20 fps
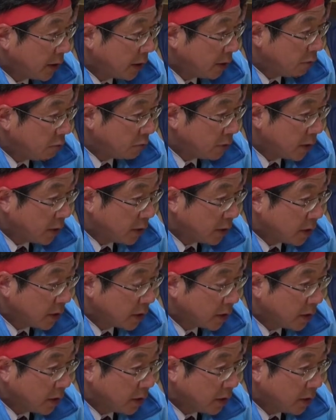長野県
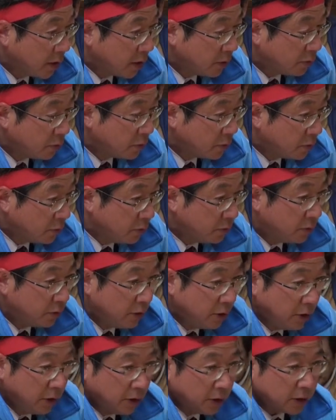が契約す
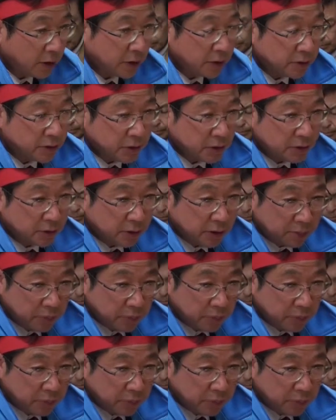る建設